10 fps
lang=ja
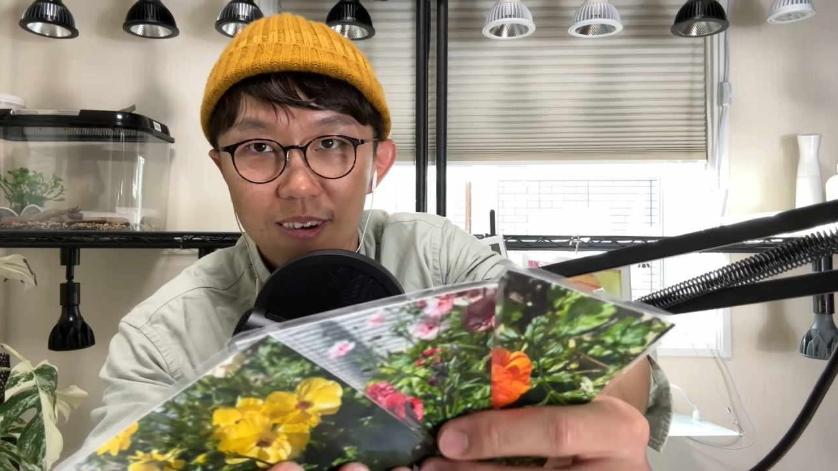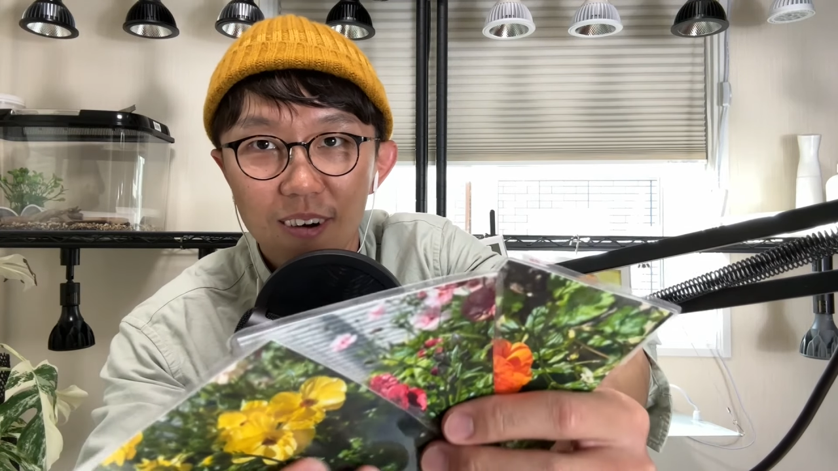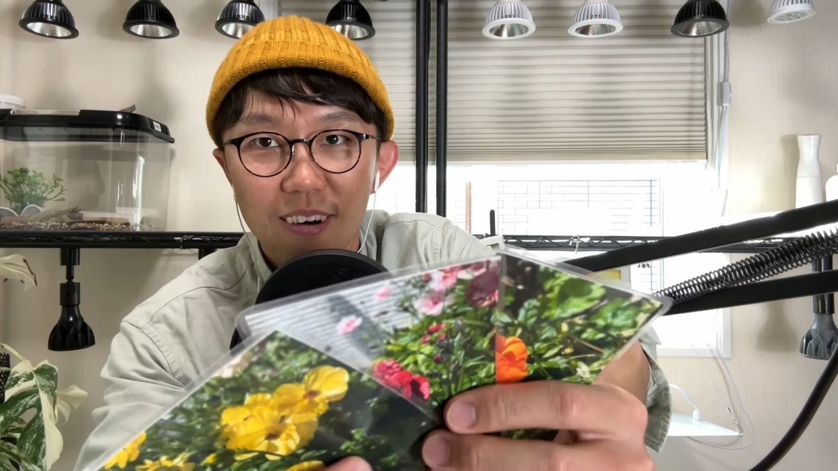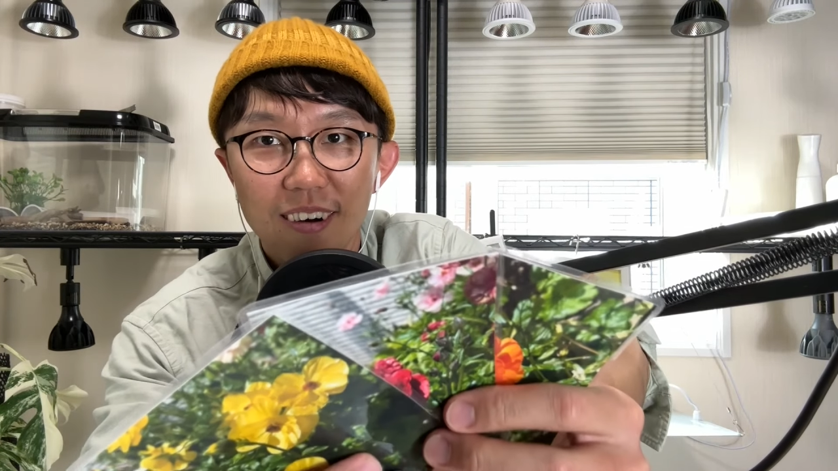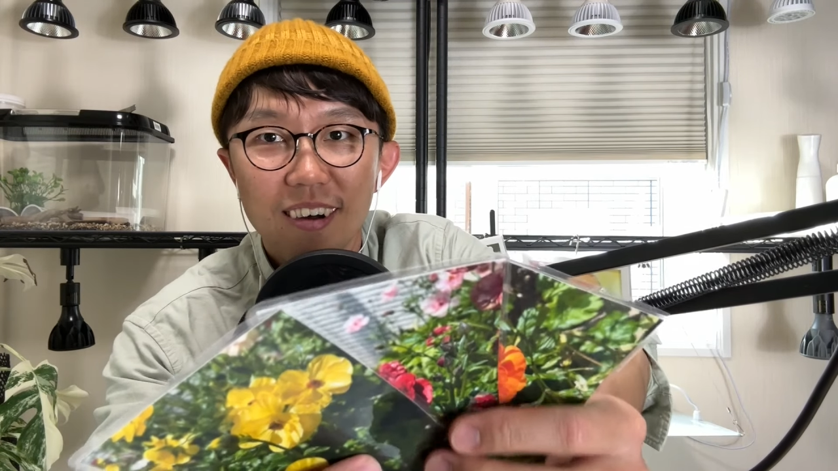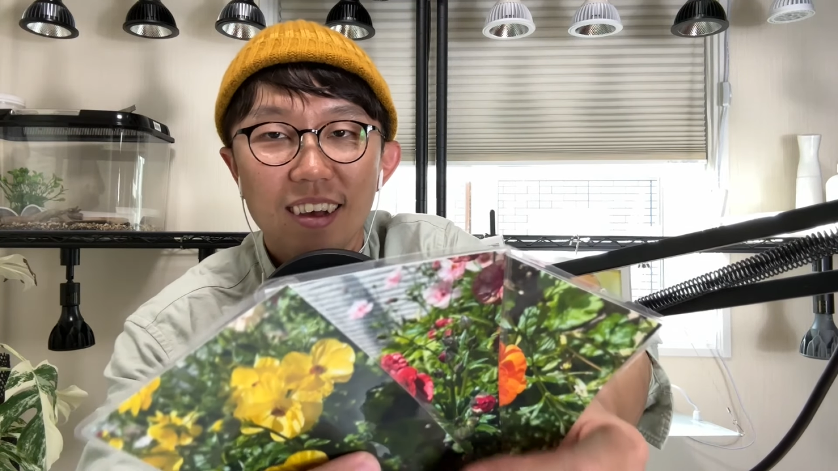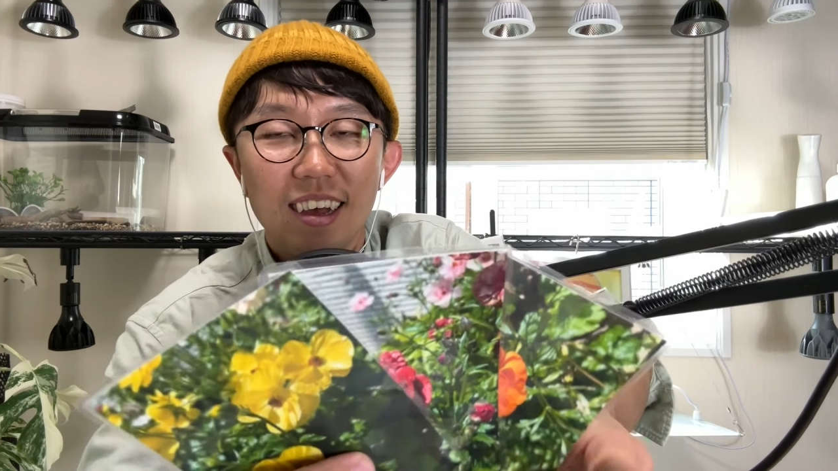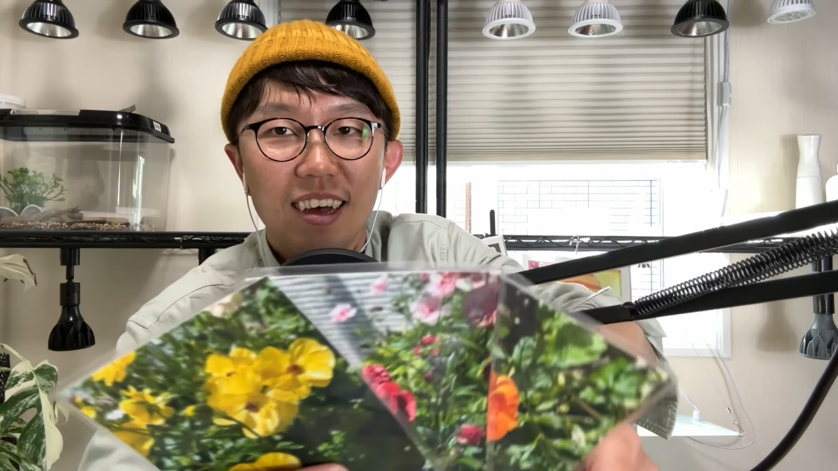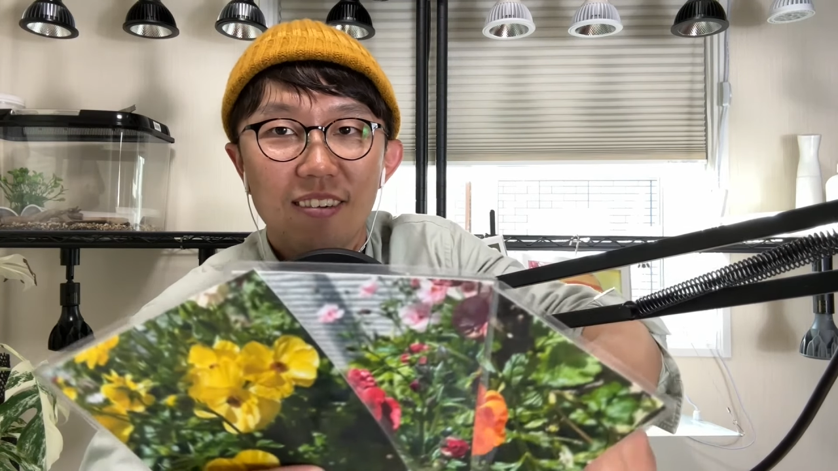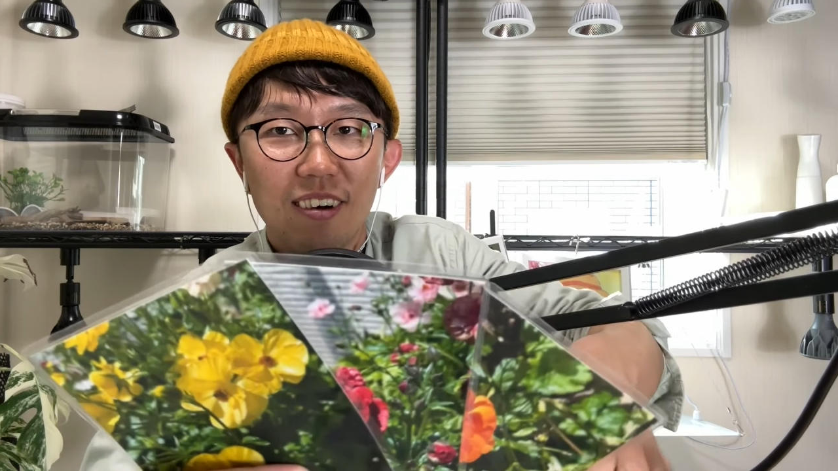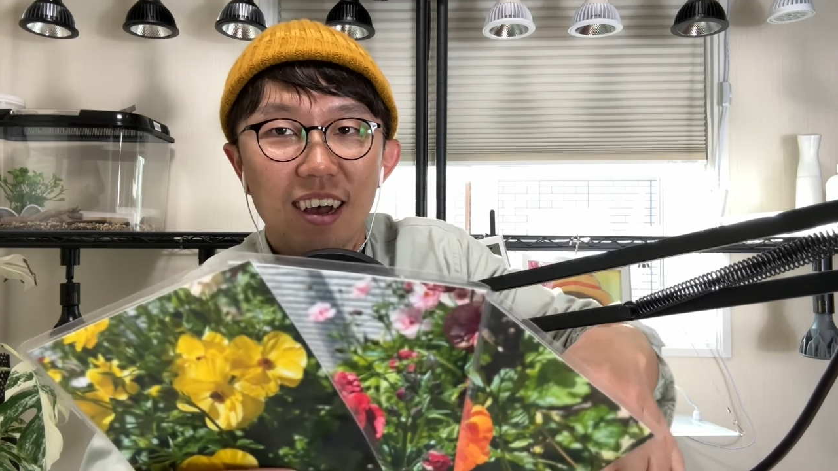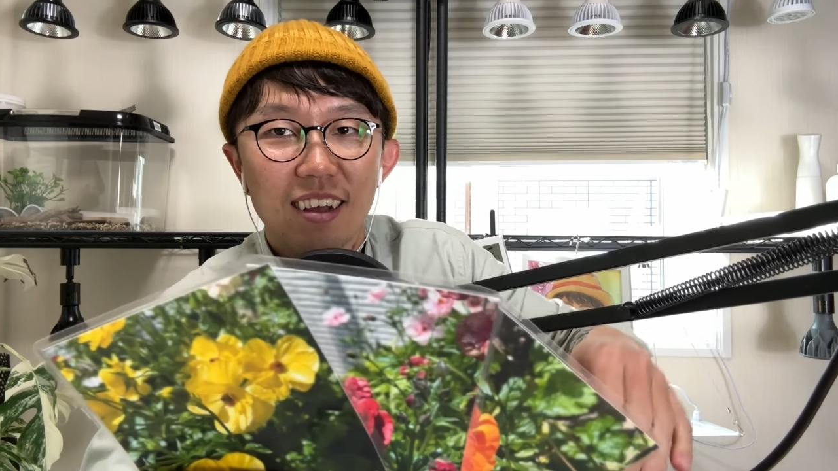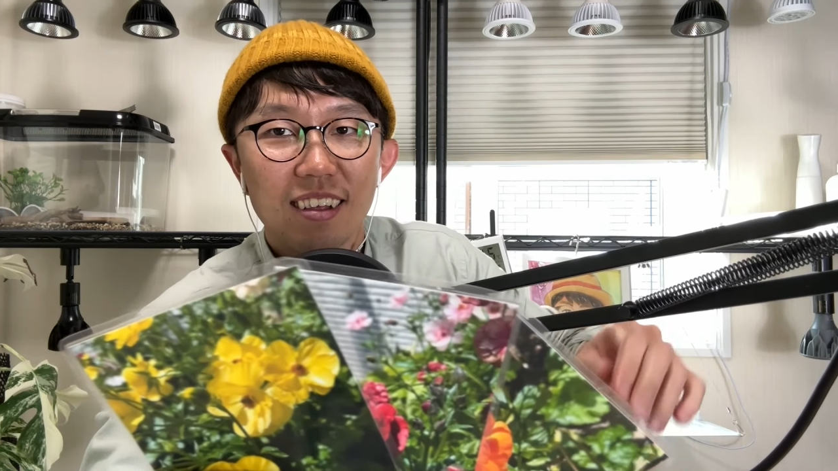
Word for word: の、あの、